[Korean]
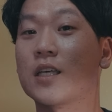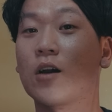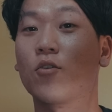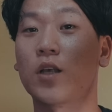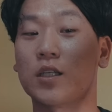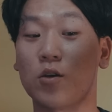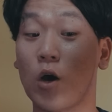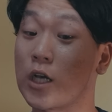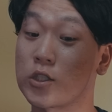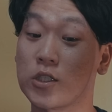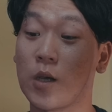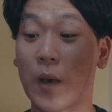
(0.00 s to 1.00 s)
사고 나서
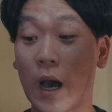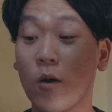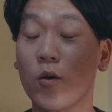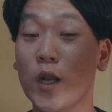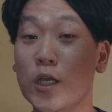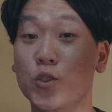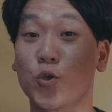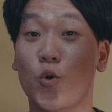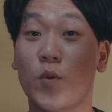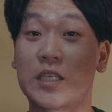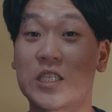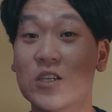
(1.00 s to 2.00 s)
아싸 망원
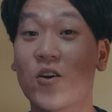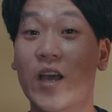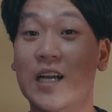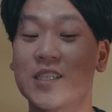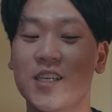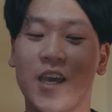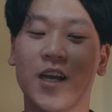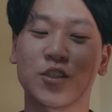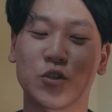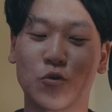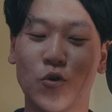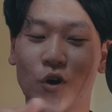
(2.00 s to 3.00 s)
렌즈로만 찍어야지
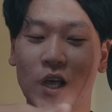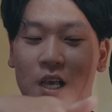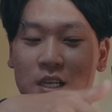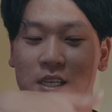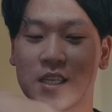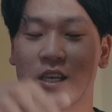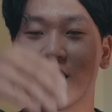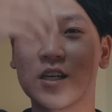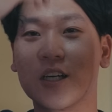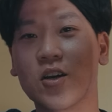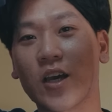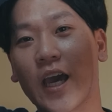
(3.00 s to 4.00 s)
해가지고 세팅을
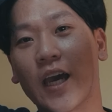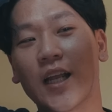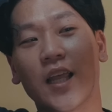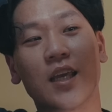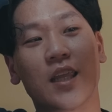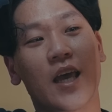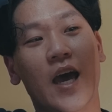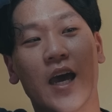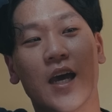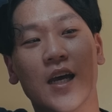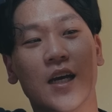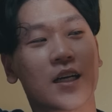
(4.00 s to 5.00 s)
그렇게
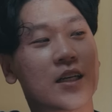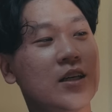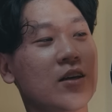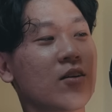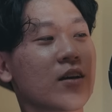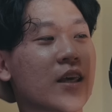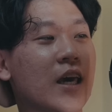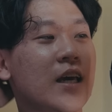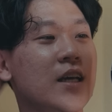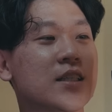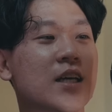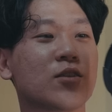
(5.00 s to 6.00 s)
해놨는데, 그렇게
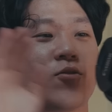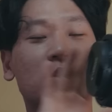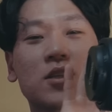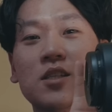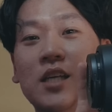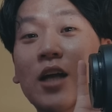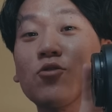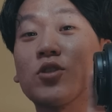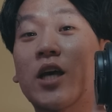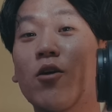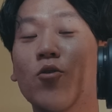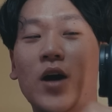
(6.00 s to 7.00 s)
일상 속에서 자주
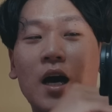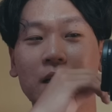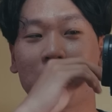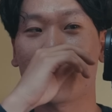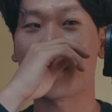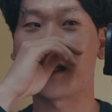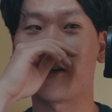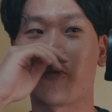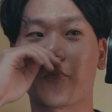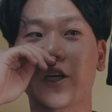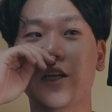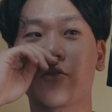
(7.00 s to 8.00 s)
사용하는 건
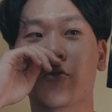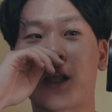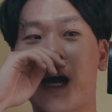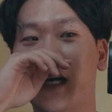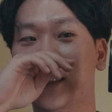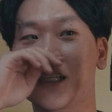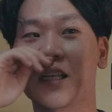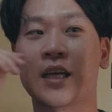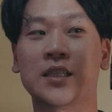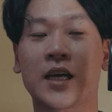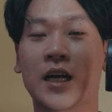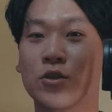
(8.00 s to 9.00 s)
아니고 필드로 나갔을
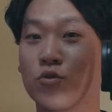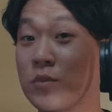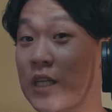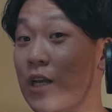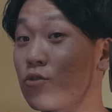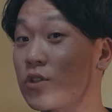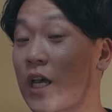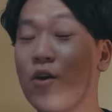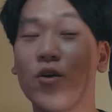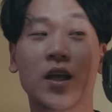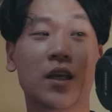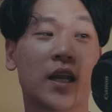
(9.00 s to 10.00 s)
때 제가 좀 자주
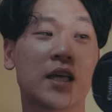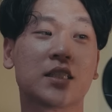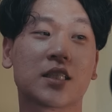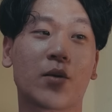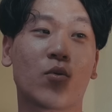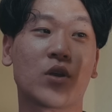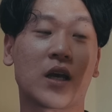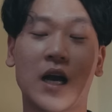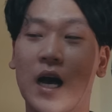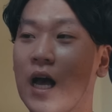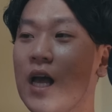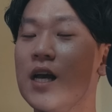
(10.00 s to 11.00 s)
사용하는 렌즈다
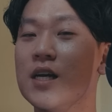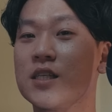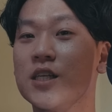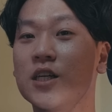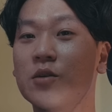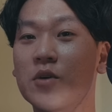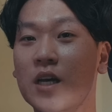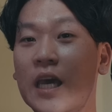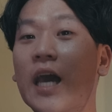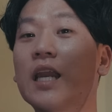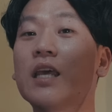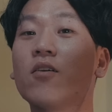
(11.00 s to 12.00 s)
보니까 지금은
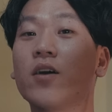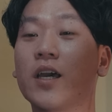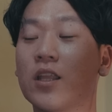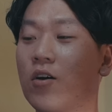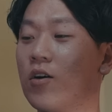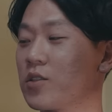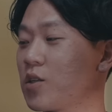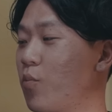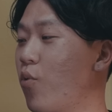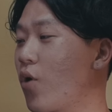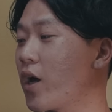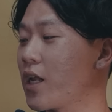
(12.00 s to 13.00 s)
캐리어에 넣어서
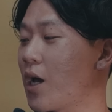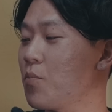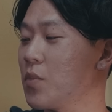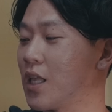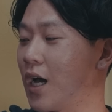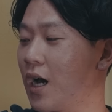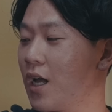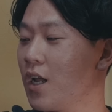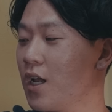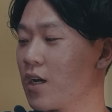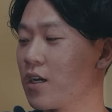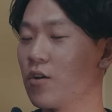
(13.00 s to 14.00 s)
보관을 합니다.
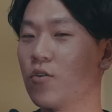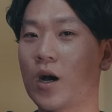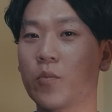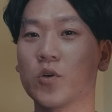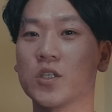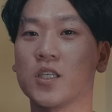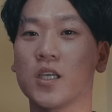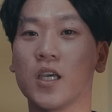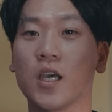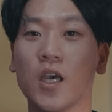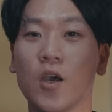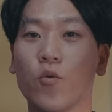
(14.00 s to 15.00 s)
그리고 한
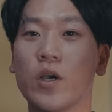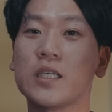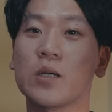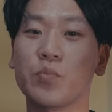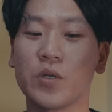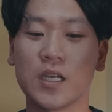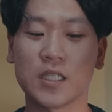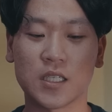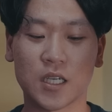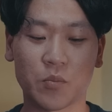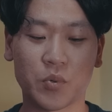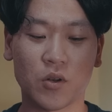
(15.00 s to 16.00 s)
번씩 외장
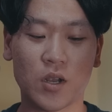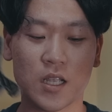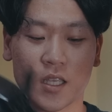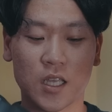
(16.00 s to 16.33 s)
플래시가 필요할